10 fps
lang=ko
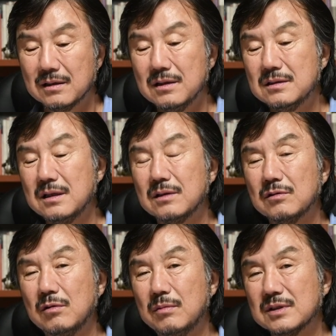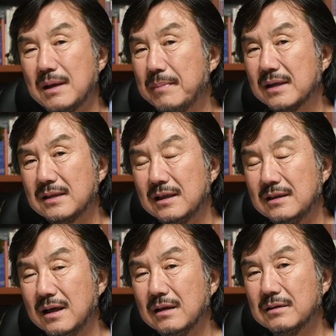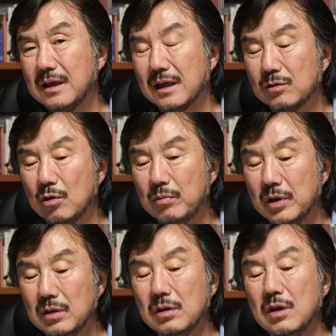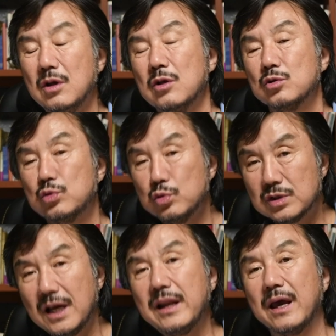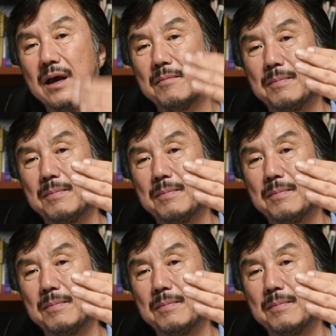그렇지 않고 뭐 3박 4일이나 그렇게 갔다 오면 수차례